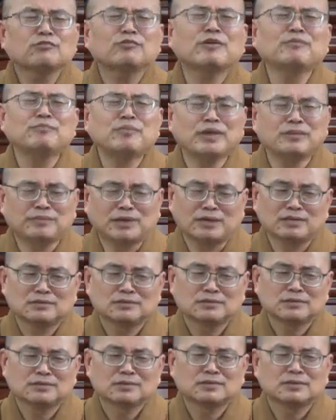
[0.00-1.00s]
不方便嘛，
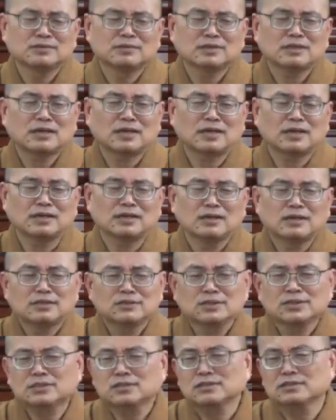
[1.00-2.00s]
啊，
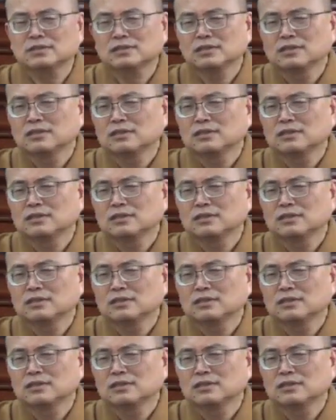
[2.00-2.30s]
就是